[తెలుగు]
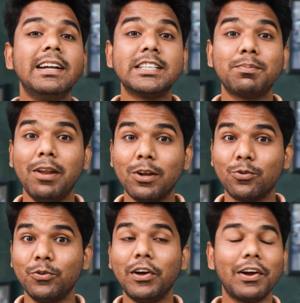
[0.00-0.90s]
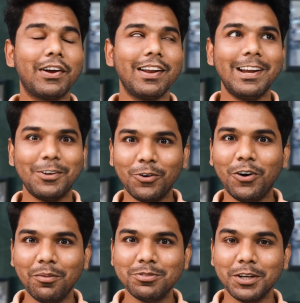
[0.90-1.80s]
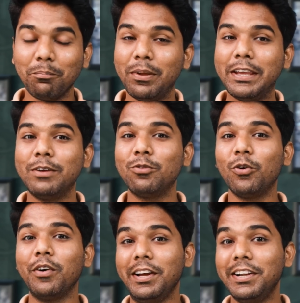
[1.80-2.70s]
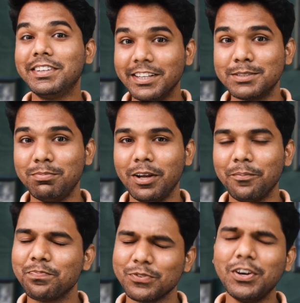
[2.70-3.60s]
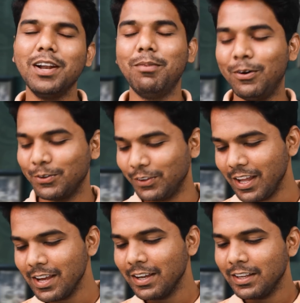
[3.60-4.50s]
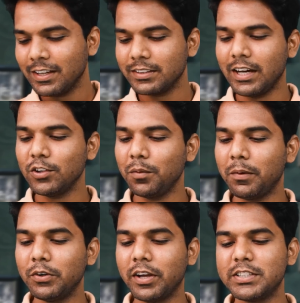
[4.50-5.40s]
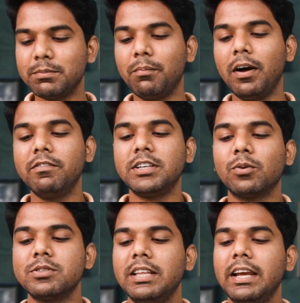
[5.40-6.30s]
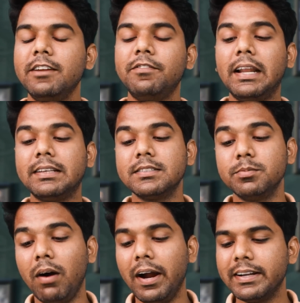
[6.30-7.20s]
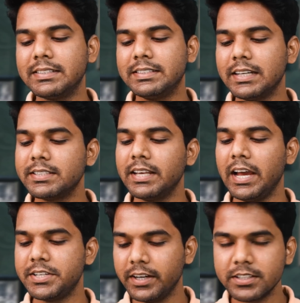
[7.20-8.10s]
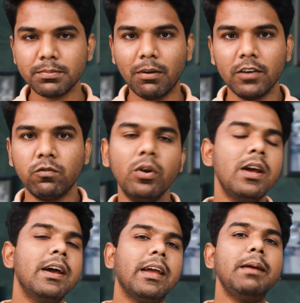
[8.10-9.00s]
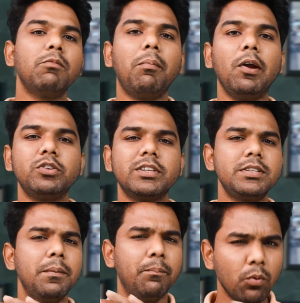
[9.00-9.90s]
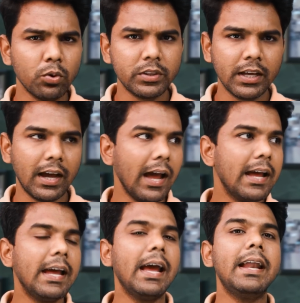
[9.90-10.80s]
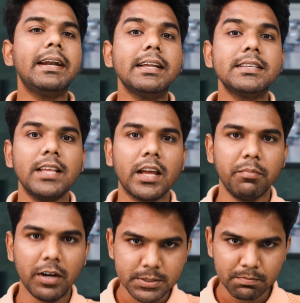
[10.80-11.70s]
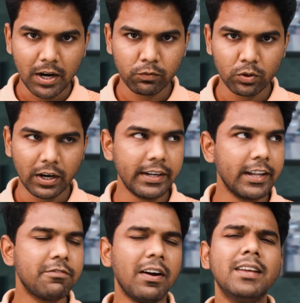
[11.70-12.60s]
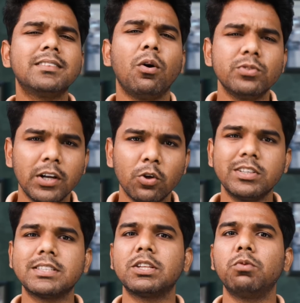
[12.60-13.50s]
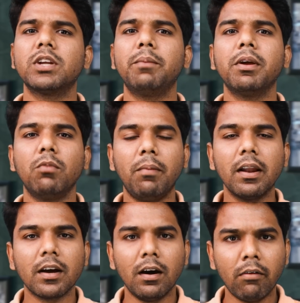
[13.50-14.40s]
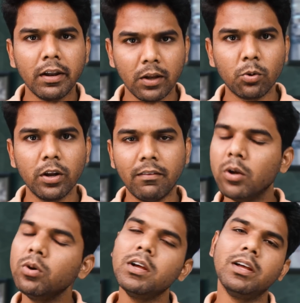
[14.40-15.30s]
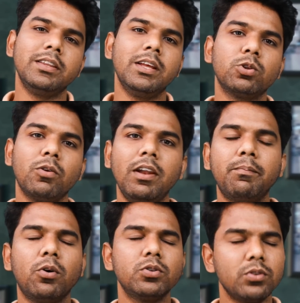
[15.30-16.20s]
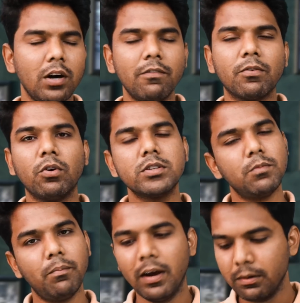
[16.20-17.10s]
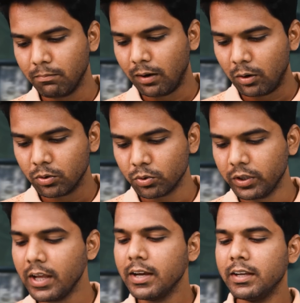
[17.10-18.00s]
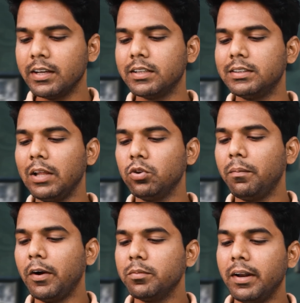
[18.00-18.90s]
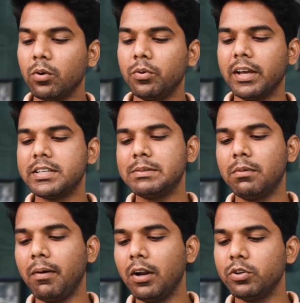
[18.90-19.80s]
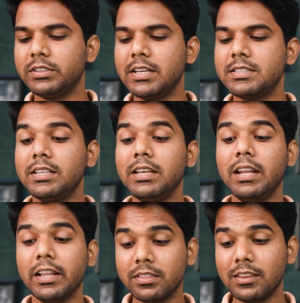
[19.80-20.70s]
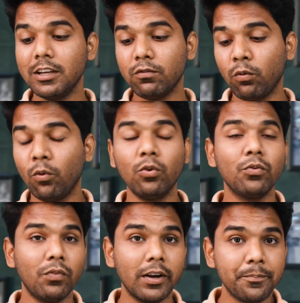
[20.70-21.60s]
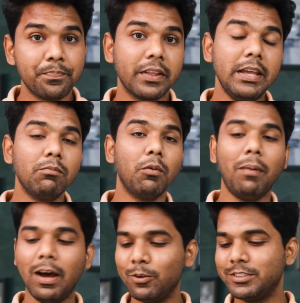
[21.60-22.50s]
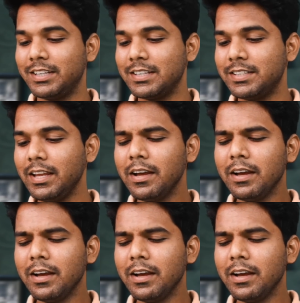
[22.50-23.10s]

డిస్ప్లే కూడా గ్రేట్ ఆప్షన్ పీఓ ఎల్ఈడి డిస్ప్లే చాలా బాగుంటుంది ఇక దాంతోపాటు నెక్స్ట్ మొబైల్ విషయానికి వస్తే ఇన్ఫనెక్స్ స్మార్ట్ సిక్స్ హెచ్డి స్మార్ట్ ఫోన్ ఈ మొబైల్ వచ్చేసి పూర్తిగా ఎంట్రీ సెగ్మెంట్ స్మార్ట్ ఫోన్ అంటే ఫైవ్ థౌజండ్లో సిక్స్ థౌజండ్లో మీకు మొబైల్ కావాలి అనుకునే వాళ్ళు దీంతో వెళ్ళిపోవచ్చు అఫ్ కోర్స్ మొబైల్ బాగుంటుంది ఇక దాంతోపాటు మనకు నెక్స్ట్ మొబైల్ వచ్చేసి నథింగ్ ఫోన్ వన్ ఈ మొబైల్ వచ్చేసి